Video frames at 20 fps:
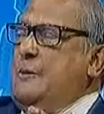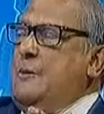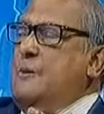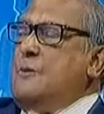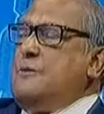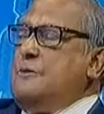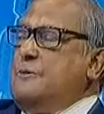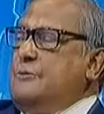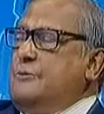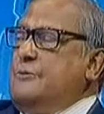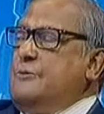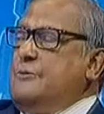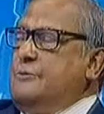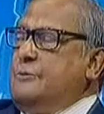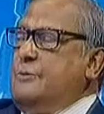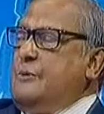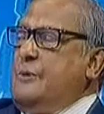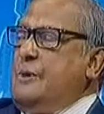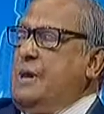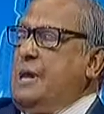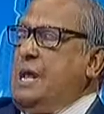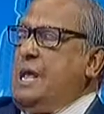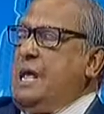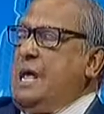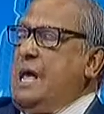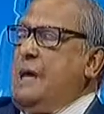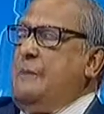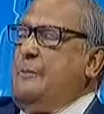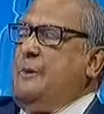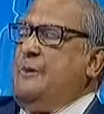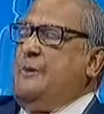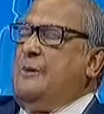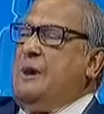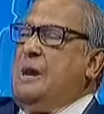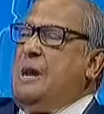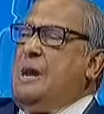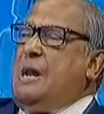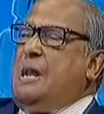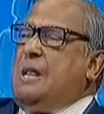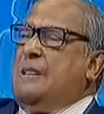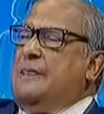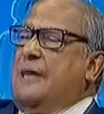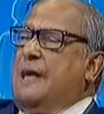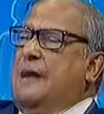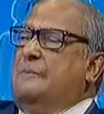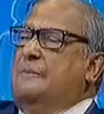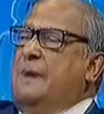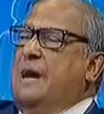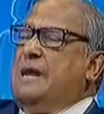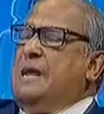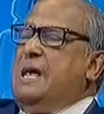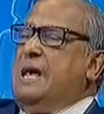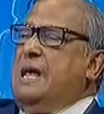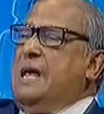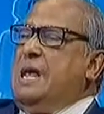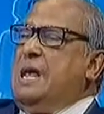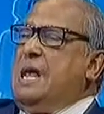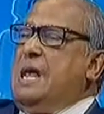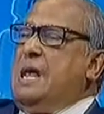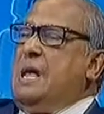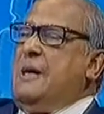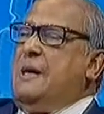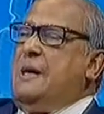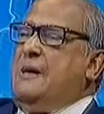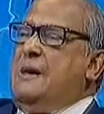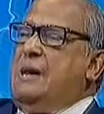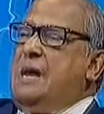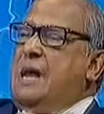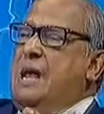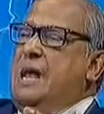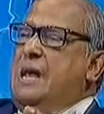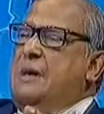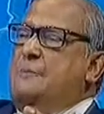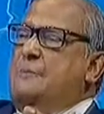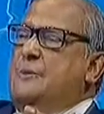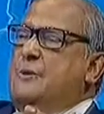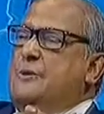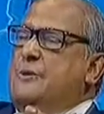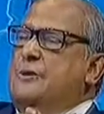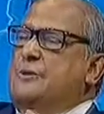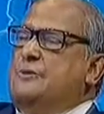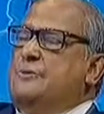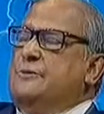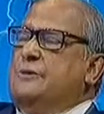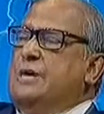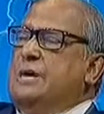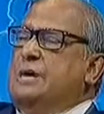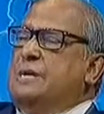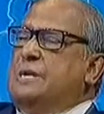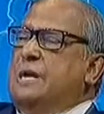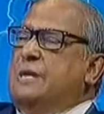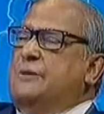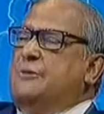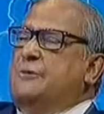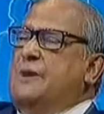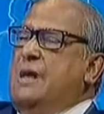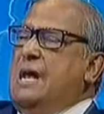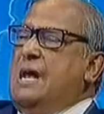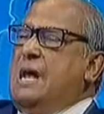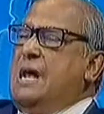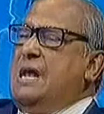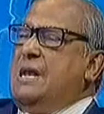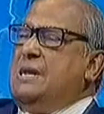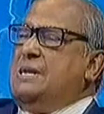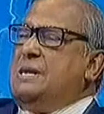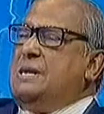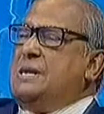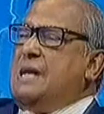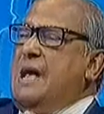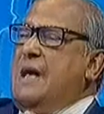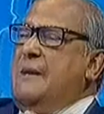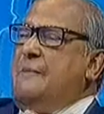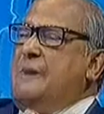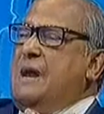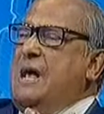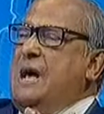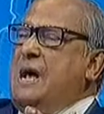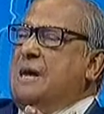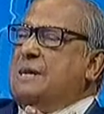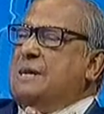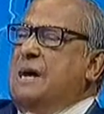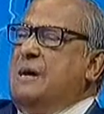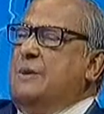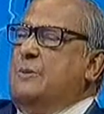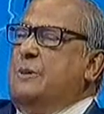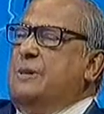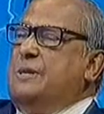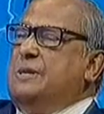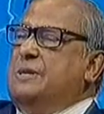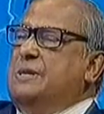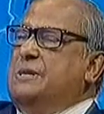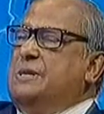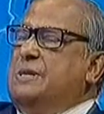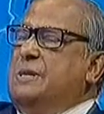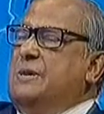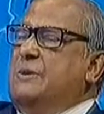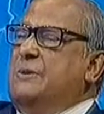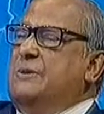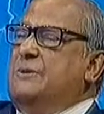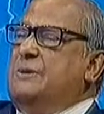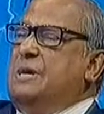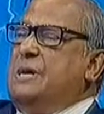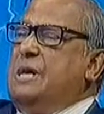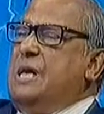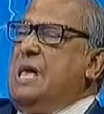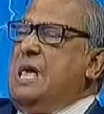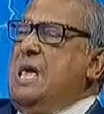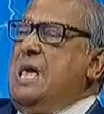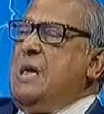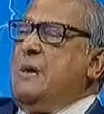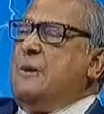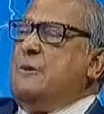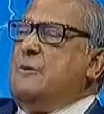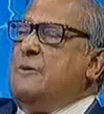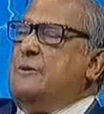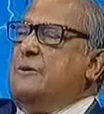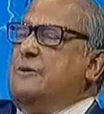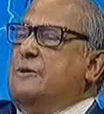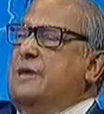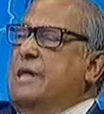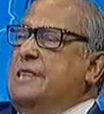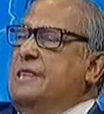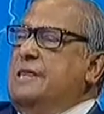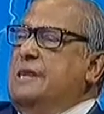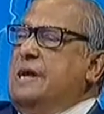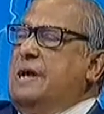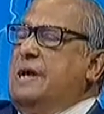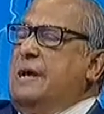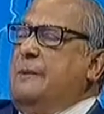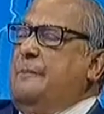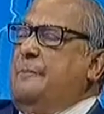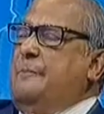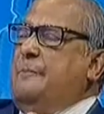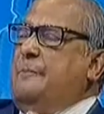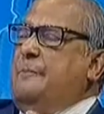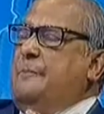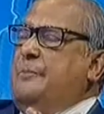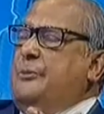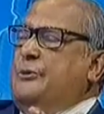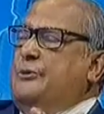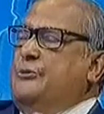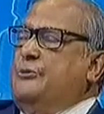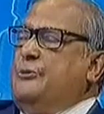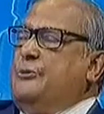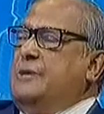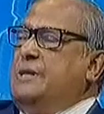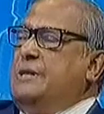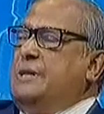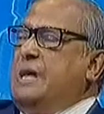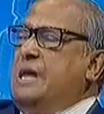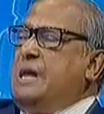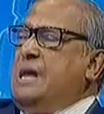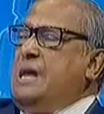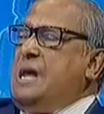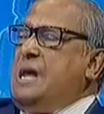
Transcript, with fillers: গণতন্ত্র এবং তার মানে এই মুক্তিযুদ্ধের চেতনায় যেটা আমরা আশা করেছি সেটা হলো যে গণতান্ত্রিক পদ্ধতিতে